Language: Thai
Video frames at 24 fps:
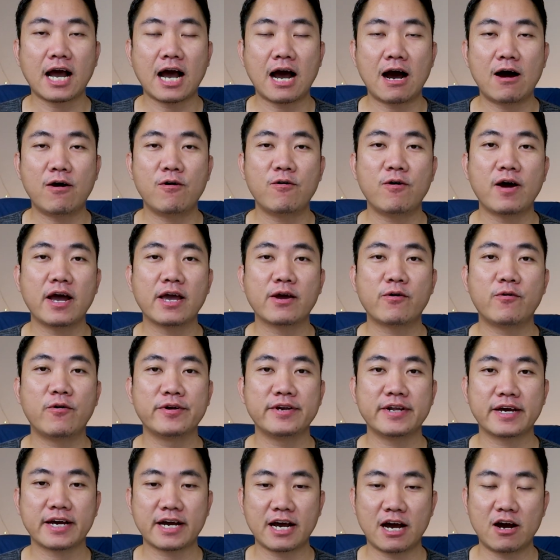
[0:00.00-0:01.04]
เขาให้ค
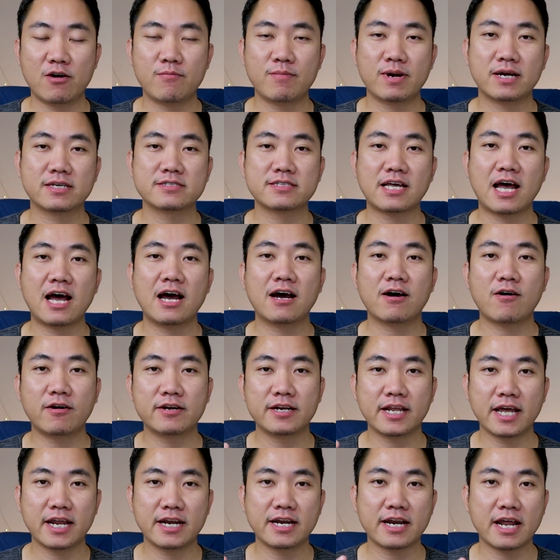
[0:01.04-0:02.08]
นเนี่ยเข้ามาสร้าง ค
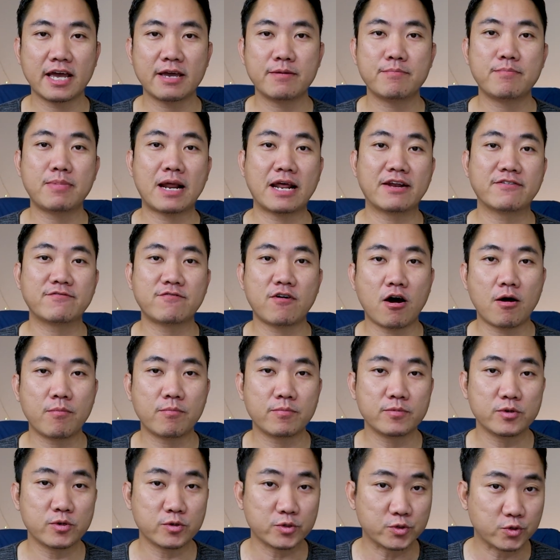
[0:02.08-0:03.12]
อนเทนต์ ในแพลตฟอร์ม
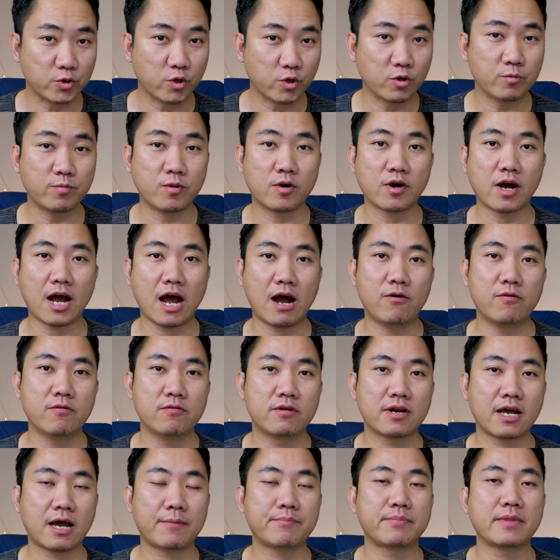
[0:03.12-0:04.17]
YouTube ของเขา
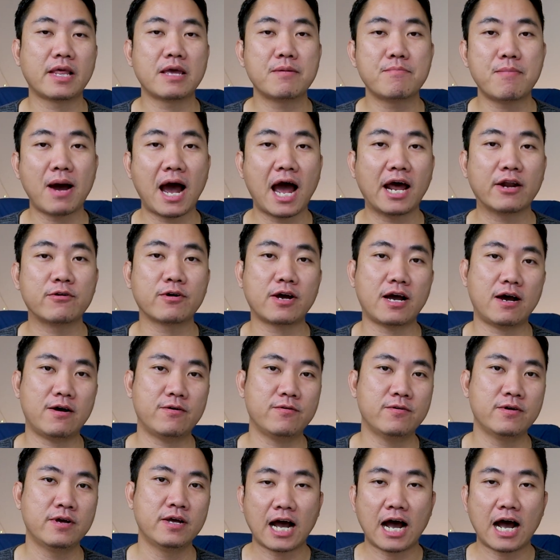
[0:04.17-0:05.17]
นะครับ ในบ้านของเขา